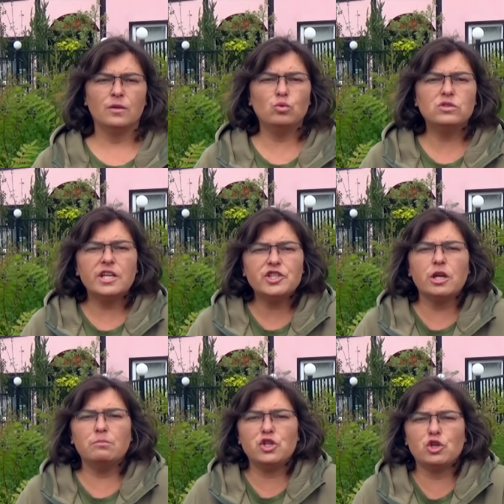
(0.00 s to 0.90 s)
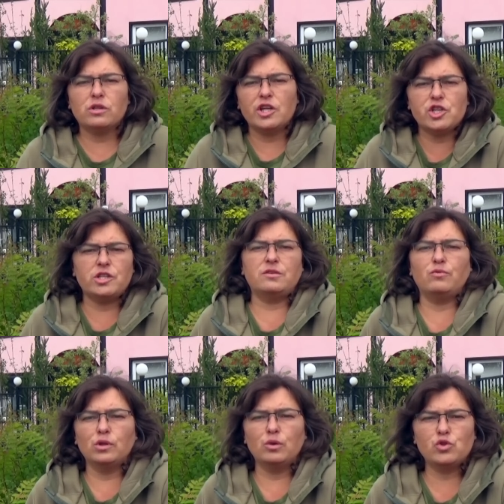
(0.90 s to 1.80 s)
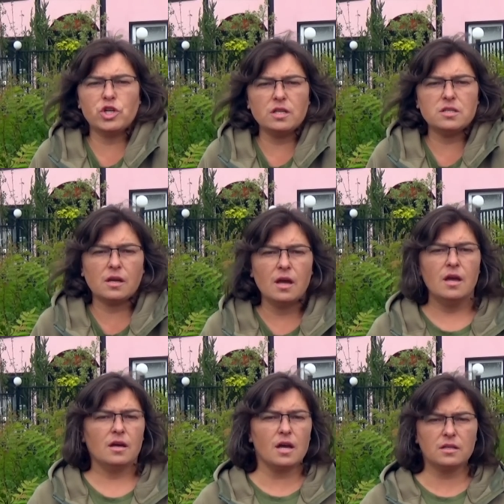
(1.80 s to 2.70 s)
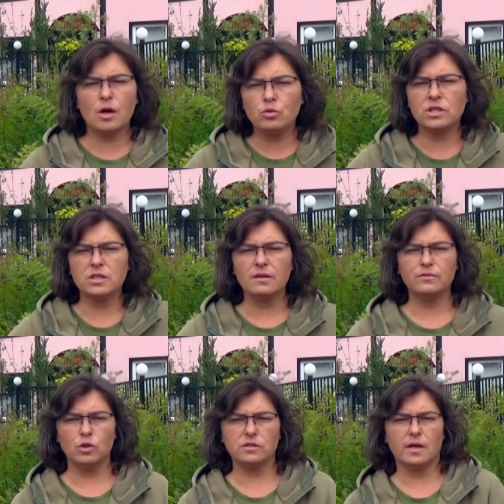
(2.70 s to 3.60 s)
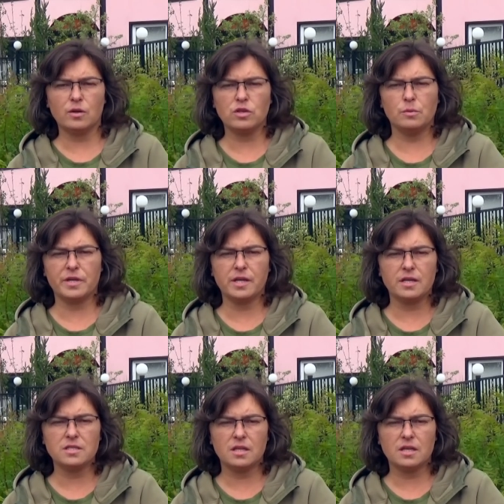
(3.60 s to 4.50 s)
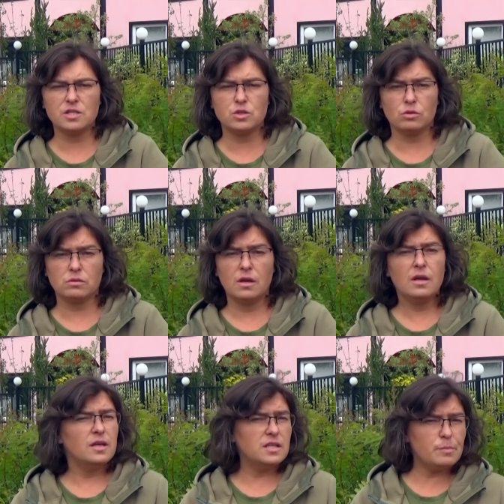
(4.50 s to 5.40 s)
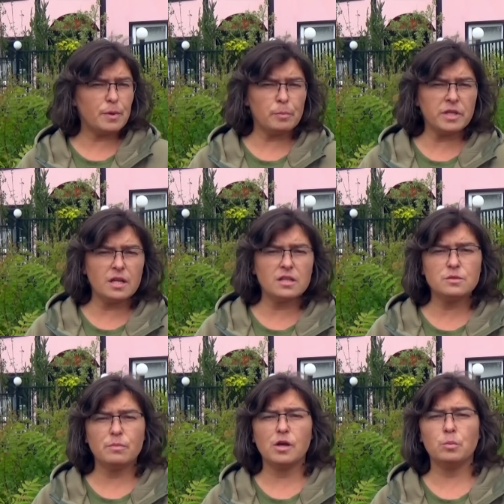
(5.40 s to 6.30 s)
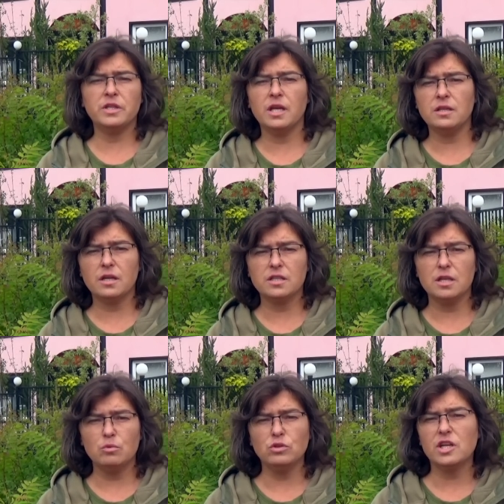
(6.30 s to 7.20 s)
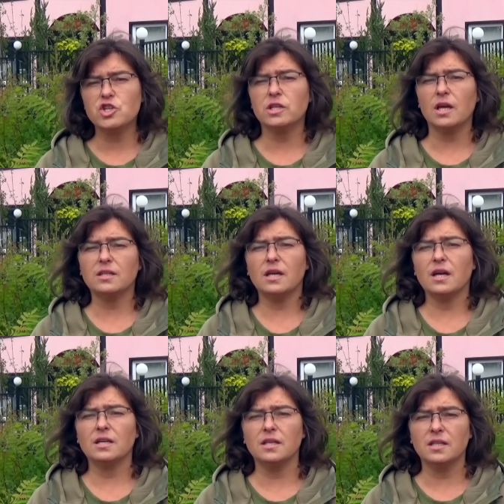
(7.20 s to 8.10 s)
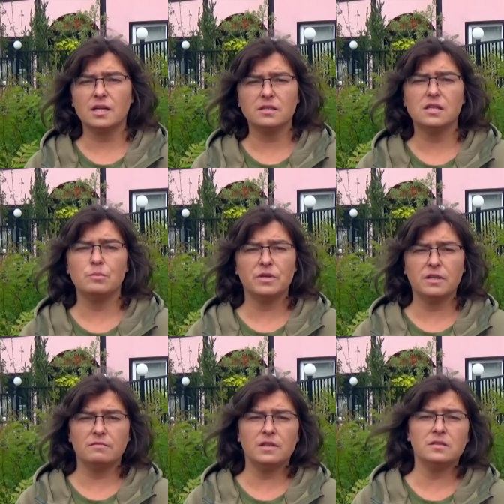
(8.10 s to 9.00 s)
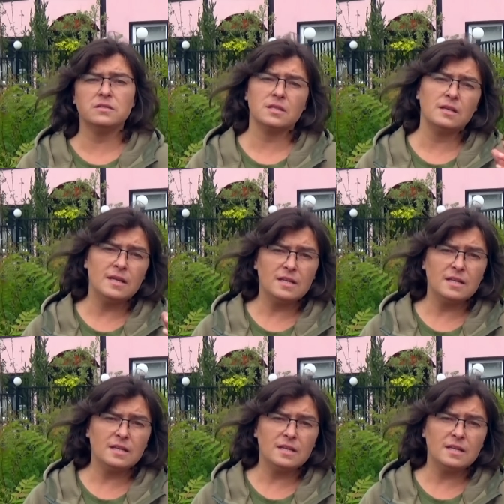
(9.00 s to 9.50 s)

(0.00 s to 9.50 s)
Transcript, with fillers: Ну зачем еще тащить его на участок, когда он и так вдоль дороги прекрасно растет? Не поменялось мое мнение к нему даже тогда, когда на рынке появился